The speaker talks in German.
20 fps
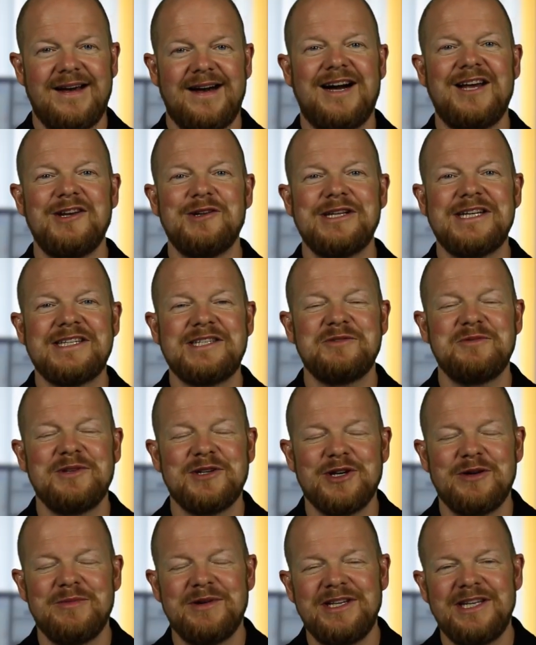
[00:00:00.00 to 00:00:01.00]
Hallo und herzlich
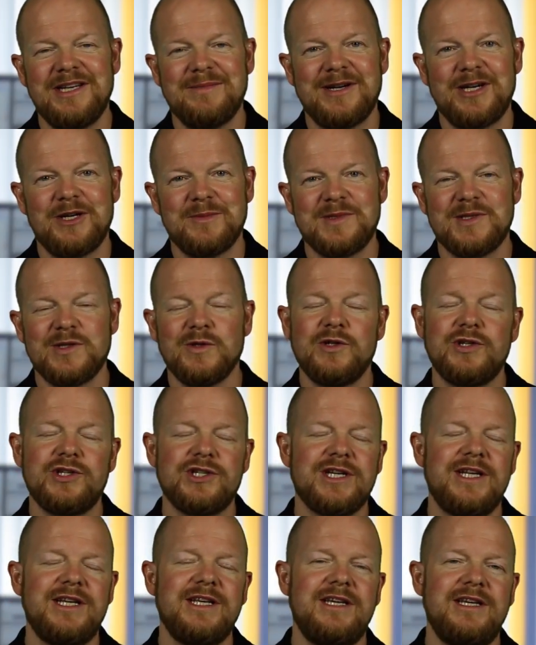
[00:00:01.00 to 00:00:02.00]
willkommen hier bei
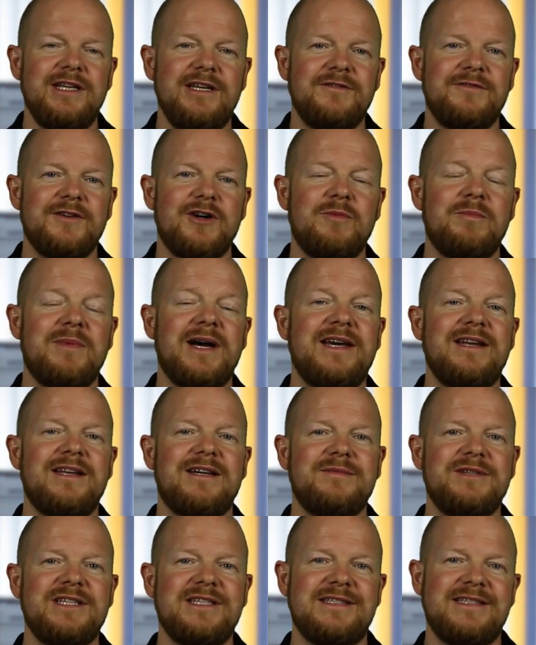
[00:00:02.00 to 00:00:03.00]
Optionsstrategien TV. Mein
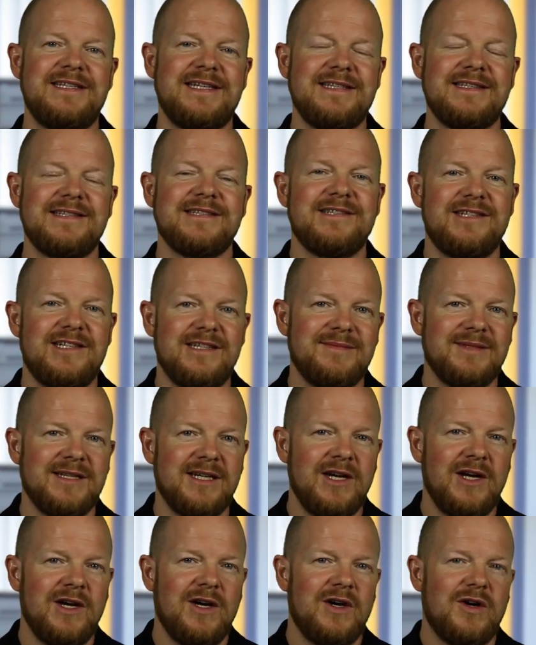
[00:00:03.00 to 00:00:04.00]
Name ist Jens
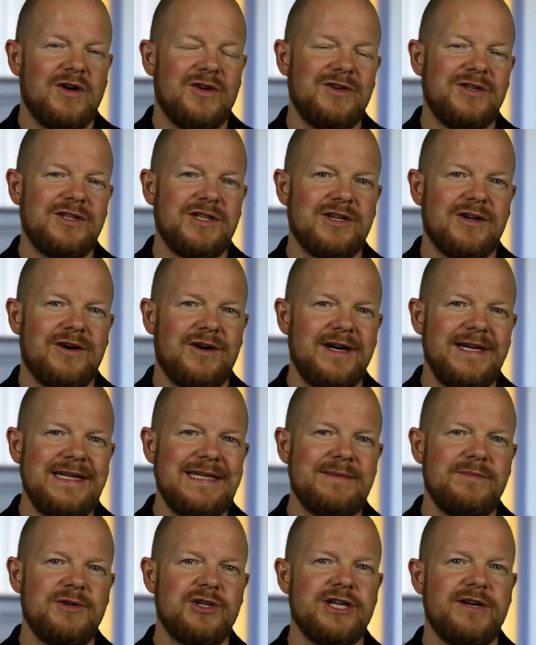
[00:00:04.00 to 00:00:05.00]
Rabe und
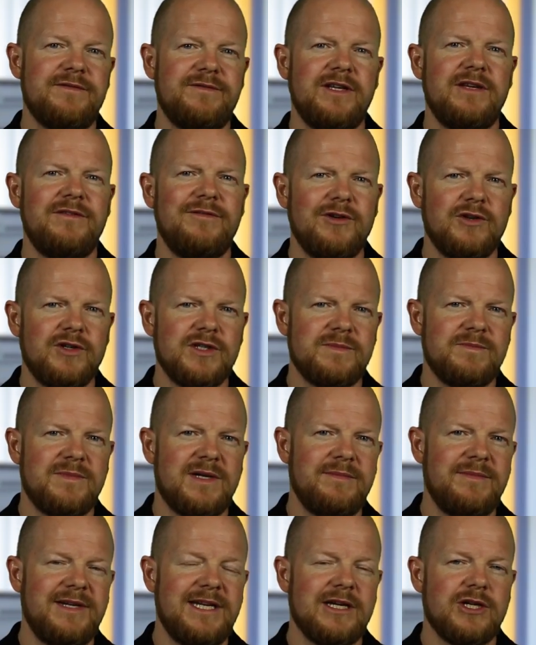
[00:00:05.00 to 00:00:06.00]
heute beschäftigen wir uns
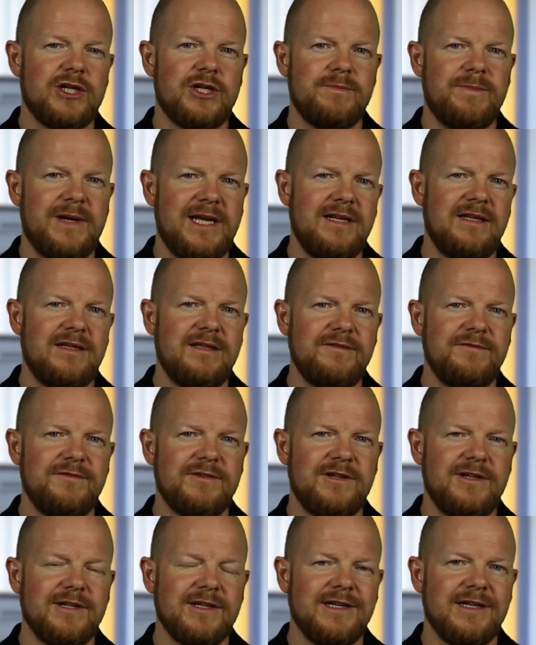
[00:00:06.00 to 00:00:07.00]
mal mit der spannenden
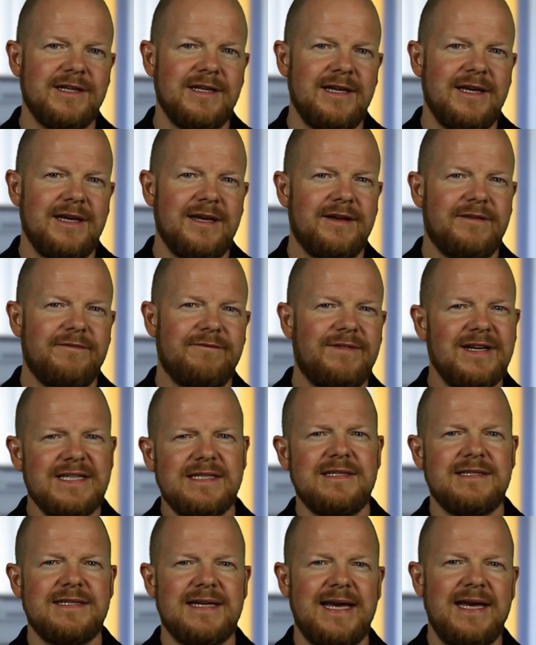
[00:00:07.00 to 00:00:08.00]
Frage, was
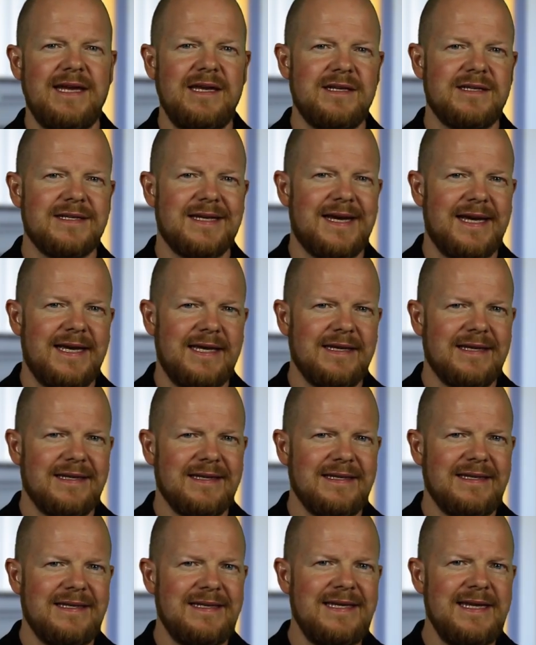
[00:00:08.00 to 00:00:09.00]
ist eigentlich
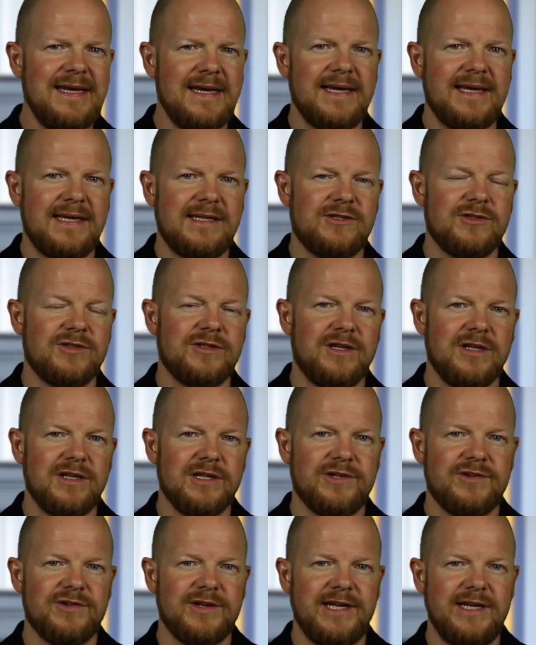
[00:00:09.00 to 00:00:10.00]
ein
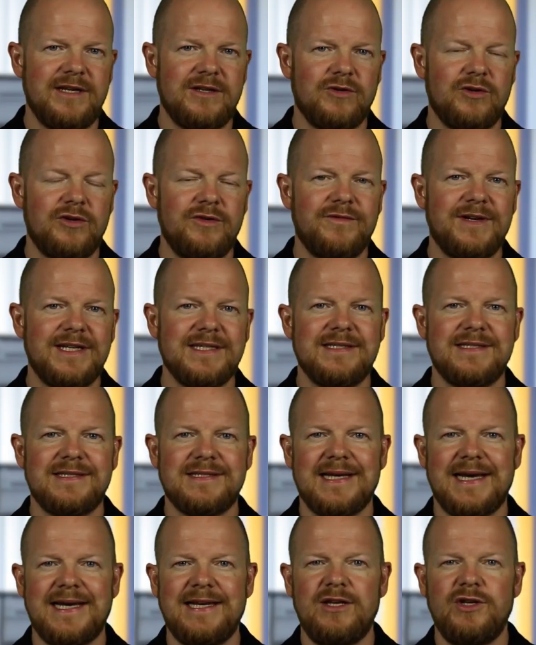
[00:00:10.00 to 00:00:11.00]
direktionaler Trade und was
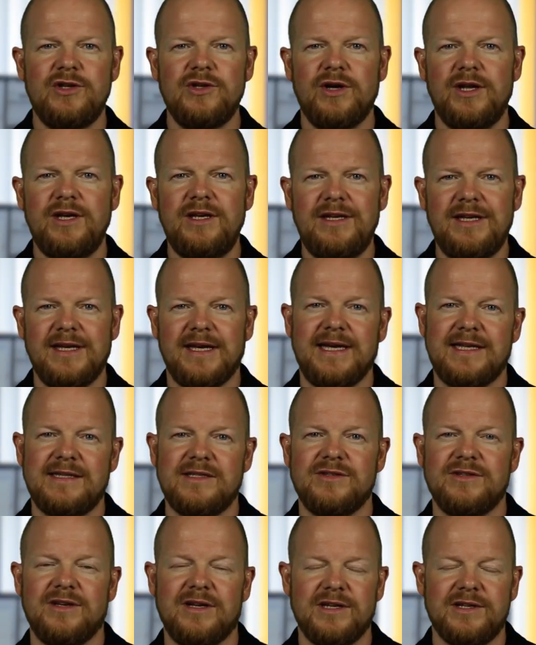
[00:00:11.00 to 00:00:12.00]
ist ein
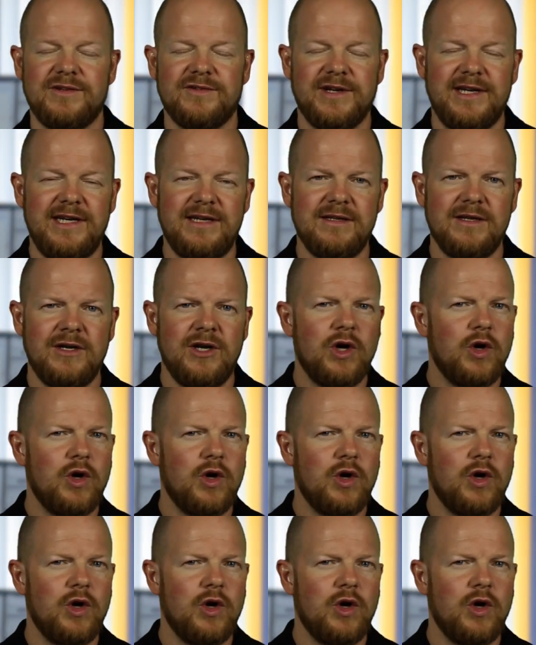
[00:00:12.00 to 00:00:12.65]
non-direktionaler Trade?